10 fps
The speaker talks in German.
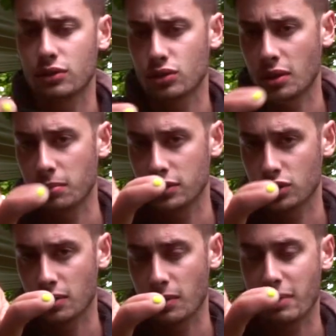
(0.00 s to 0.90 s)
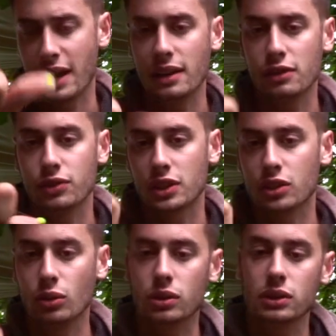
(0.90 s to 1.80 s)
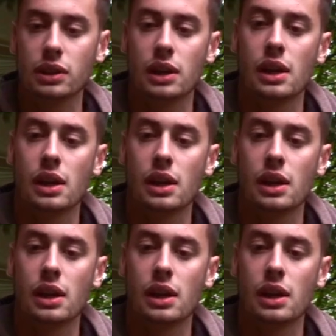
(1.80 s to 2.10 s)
eine Stopperperle für den Knoten